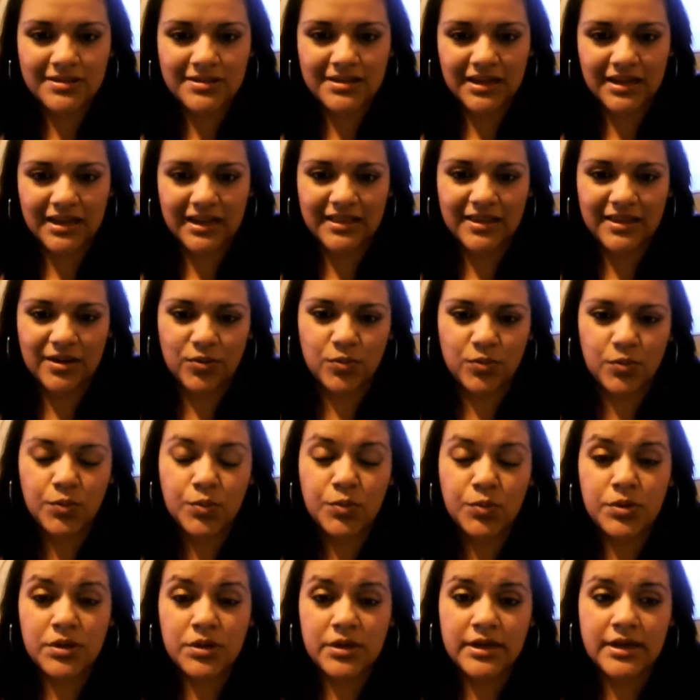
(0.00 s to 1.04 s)
acerca de
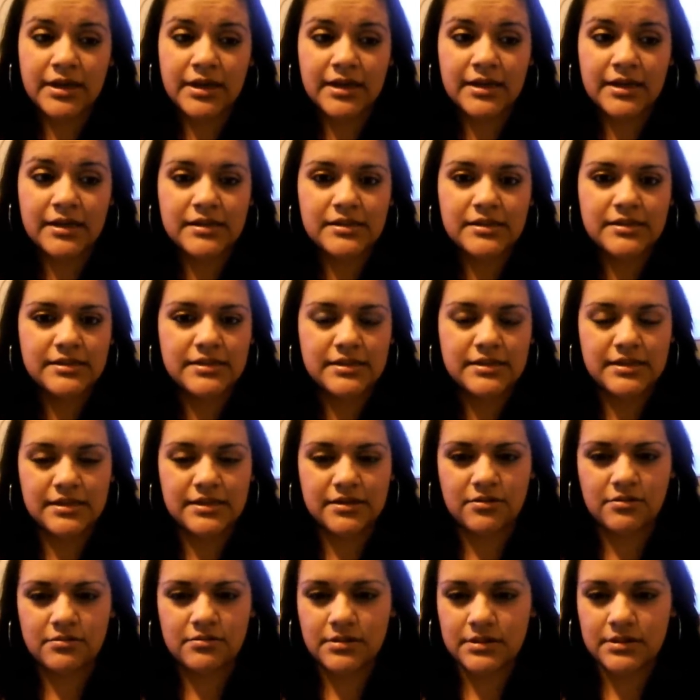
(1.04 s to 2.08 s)
uñas y
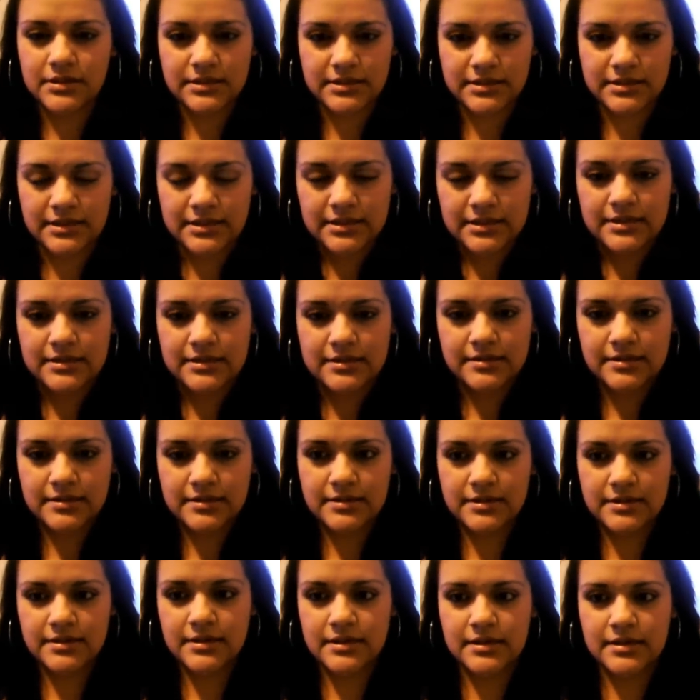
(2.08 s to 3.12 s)
cosas así
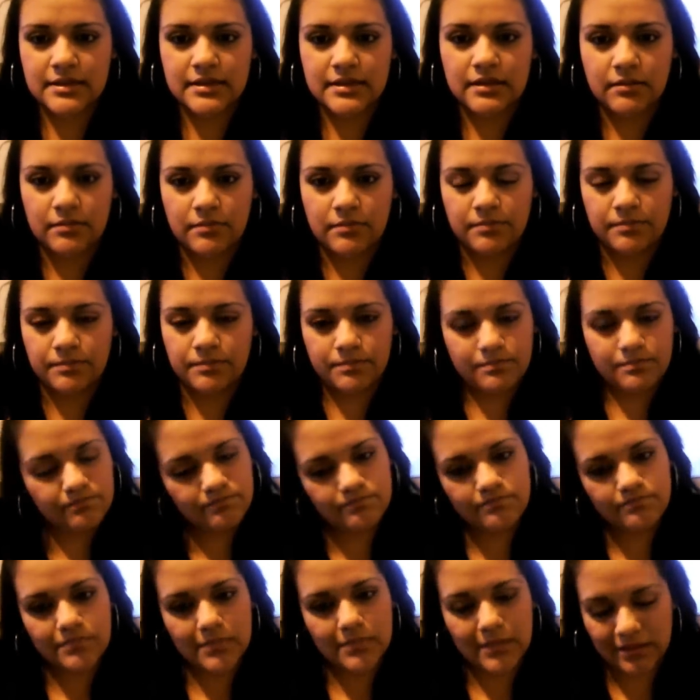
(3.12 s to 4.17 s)
em,
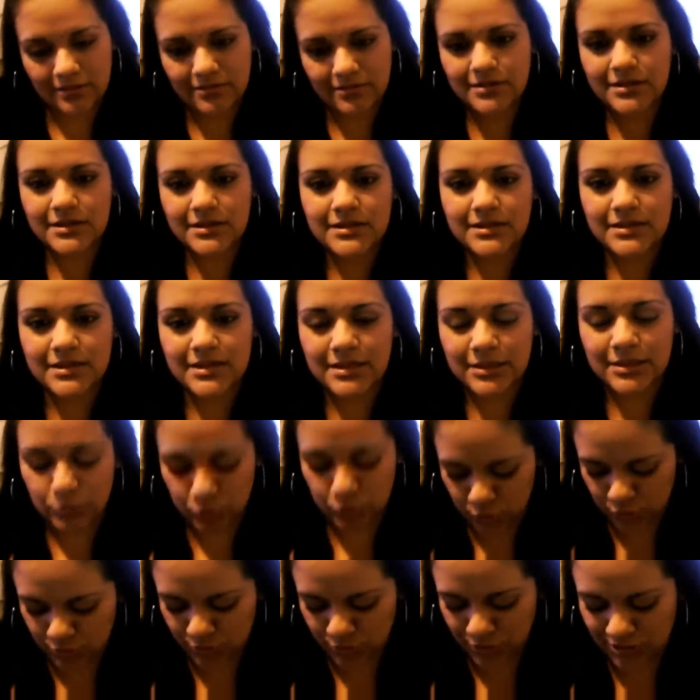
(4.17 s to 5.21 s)
entonces es
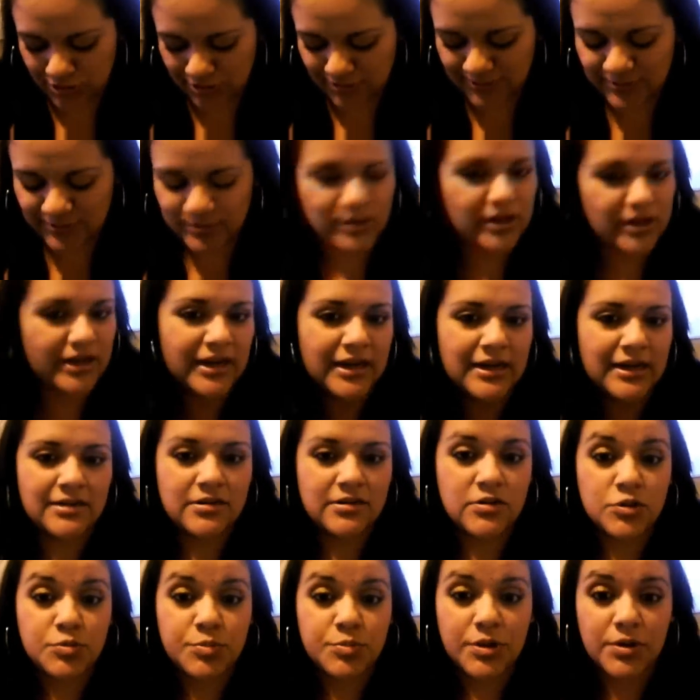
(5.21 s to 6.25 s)
muy bonito su canal y
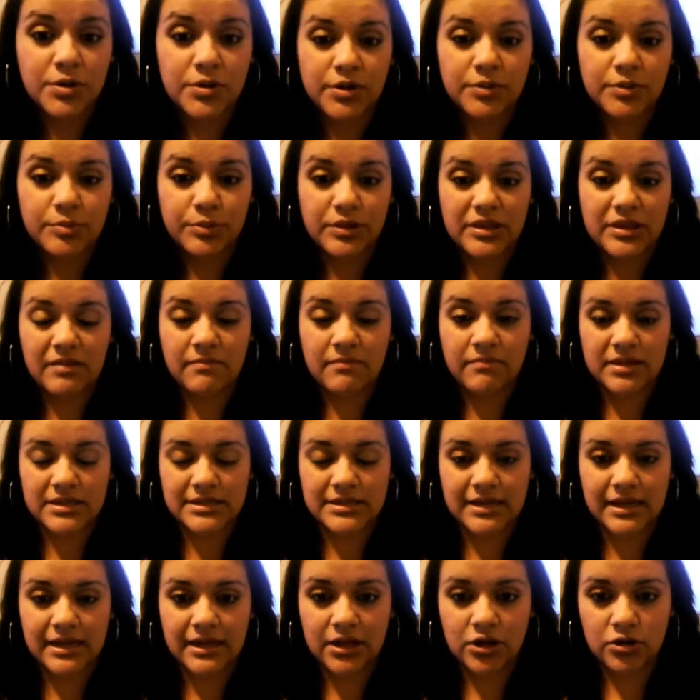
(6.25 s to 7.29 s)
yo espero que puedan
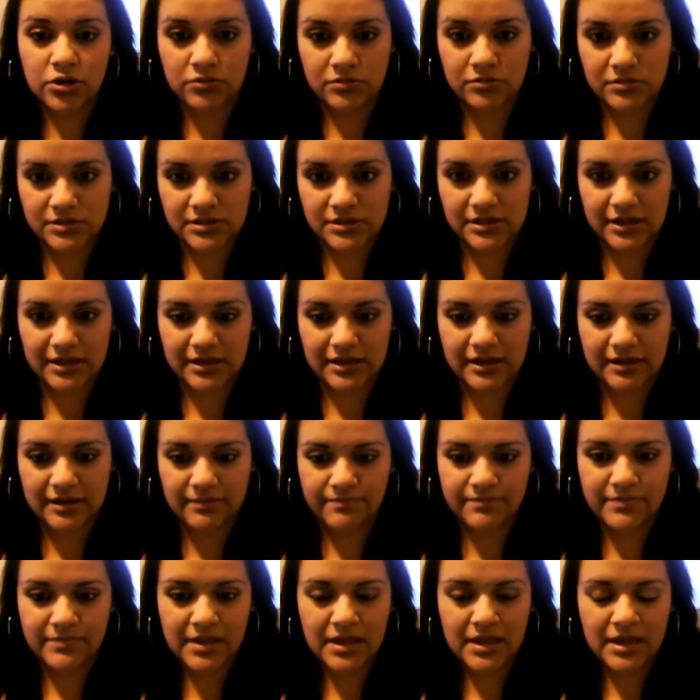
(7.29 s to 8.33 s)
pasar y conocerla
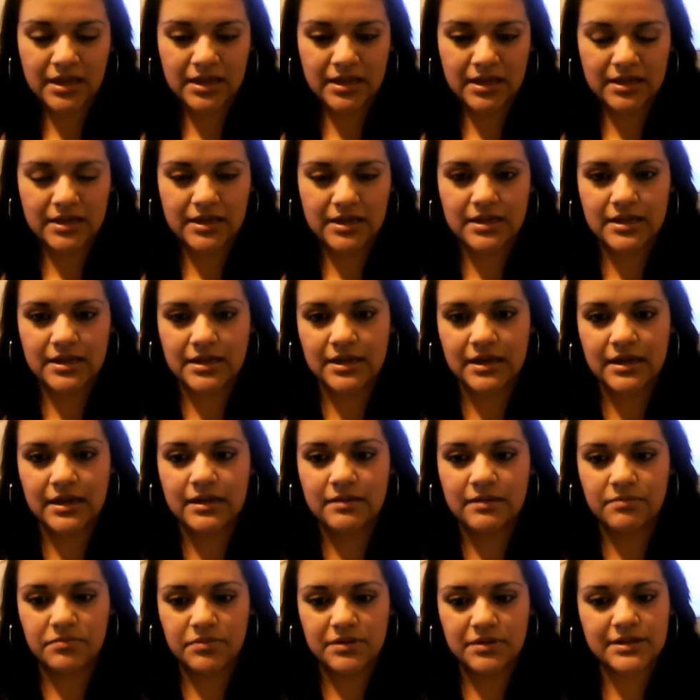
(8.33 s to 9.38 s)
y
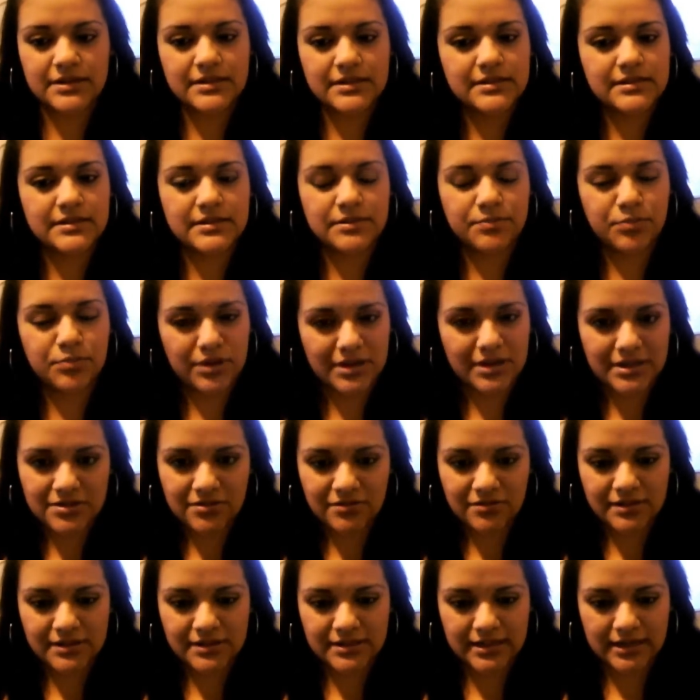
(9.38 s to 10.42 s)
que pues puedas
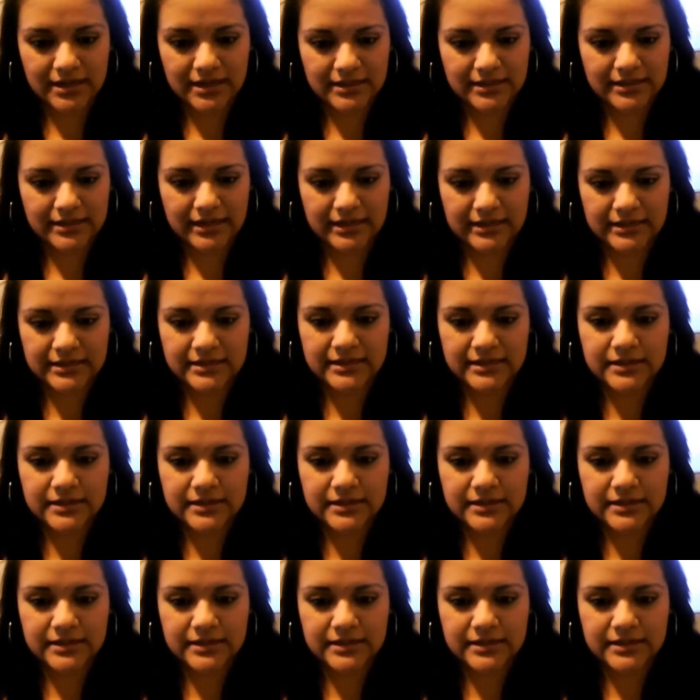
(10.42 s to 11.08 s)
contestar el tag